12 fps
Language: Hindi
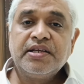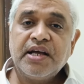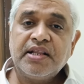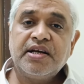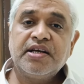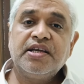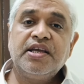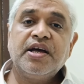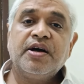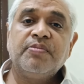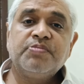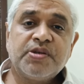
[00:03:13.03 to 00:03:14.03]
याद रखिए
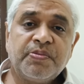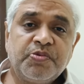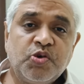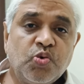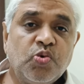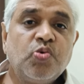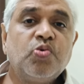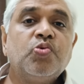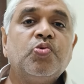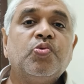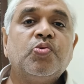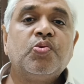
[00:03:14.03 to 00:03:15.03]
हम सब क्यों
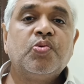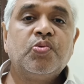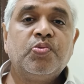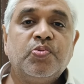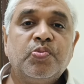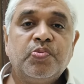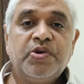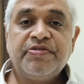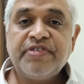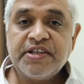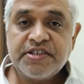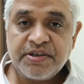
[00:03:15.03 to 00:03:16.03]

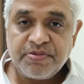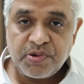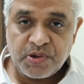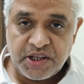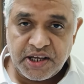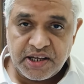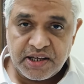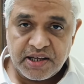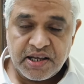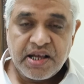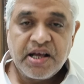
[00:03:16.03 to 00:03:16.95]
डिफेंसिव होते हैं